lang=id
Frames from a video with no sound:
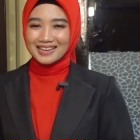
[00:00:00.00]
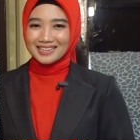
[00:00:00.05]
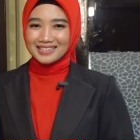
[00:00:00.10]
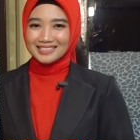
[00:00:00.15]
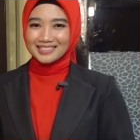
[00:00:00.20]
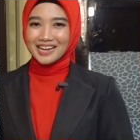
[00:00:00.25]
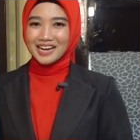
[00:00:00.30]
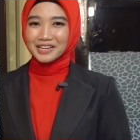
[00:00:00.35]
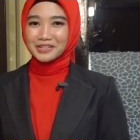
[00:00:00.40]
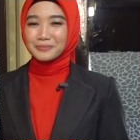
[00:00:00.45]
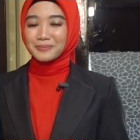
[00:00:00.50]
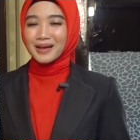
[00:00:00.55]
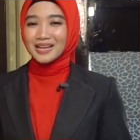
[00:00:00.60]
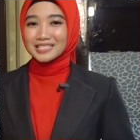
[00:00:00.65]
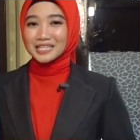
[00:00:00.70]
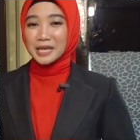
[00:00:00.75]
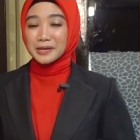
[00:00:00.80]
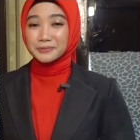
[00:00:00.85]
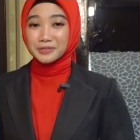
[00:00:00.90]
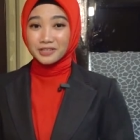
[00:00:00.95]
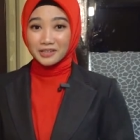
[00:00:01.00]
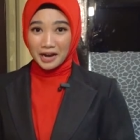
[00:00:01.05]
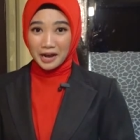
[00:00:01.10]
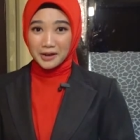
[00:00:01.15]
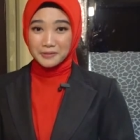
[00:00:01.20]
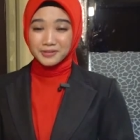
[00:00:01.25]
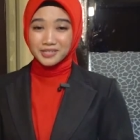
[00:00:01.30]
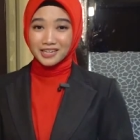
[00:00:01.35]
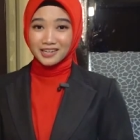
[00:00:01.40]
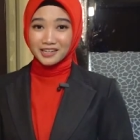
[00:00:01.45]
Jangan lupa
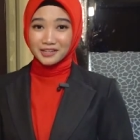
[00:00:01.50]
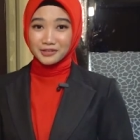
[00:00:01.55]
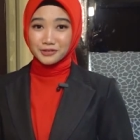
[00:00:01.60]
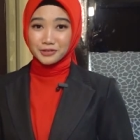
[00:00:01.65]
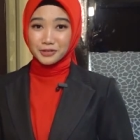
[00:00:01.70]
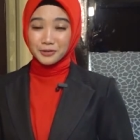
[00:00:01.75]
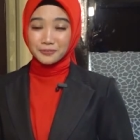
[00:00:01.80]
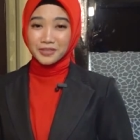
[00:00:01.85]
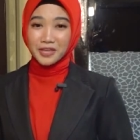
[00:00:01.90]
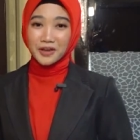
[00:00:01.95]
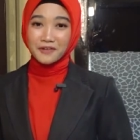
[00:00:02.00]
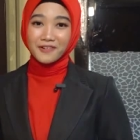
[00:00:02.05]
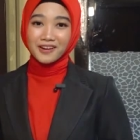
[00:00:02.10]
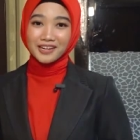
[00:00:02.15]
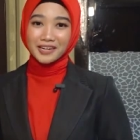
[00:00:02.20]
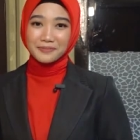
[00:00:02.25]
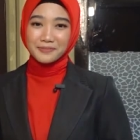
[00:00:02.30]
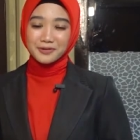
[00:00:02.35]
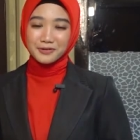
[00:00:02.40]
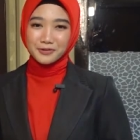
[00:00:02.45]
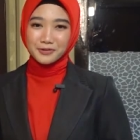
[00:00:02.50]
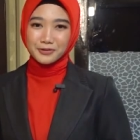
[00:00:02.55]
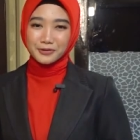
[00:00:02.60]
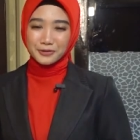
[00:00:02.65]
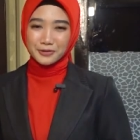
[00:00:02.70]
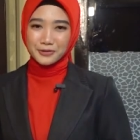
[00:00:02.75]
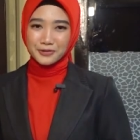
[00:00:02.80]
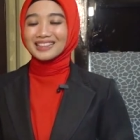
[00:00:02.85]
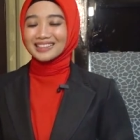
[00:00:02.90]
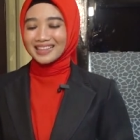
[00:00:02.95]
subscribe channel YouTube TVRI
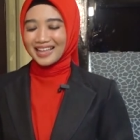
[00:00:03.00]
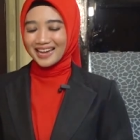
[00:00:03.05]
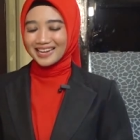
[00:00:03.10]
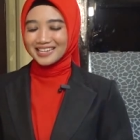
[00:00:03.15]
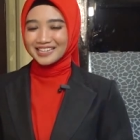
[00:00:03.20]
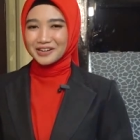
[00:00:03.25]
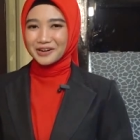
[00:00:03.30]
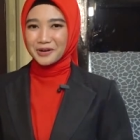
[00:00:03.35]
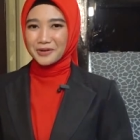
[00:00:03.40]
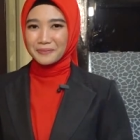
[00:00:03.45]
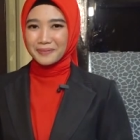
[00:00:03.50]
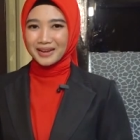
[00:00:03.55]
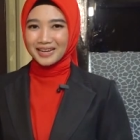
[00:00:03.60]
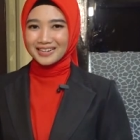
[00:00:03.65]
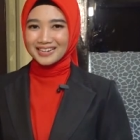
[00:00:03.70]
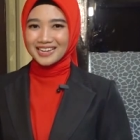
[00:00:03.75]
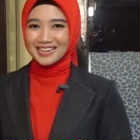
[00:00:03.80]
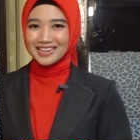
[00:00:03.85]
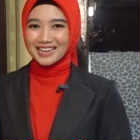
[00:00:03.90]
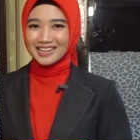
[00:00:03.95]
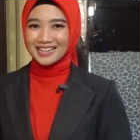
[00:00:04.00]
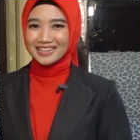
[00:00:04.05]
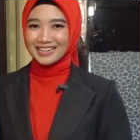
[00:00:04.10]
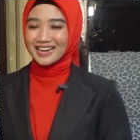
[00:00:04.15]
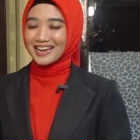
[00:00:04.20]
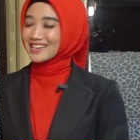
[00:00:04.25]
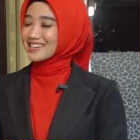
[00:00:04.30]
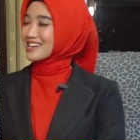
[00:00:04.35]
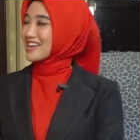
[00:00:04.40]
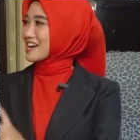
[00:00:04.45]
Bengkulu, like, komen, dan
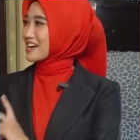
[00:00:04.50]
nyalakan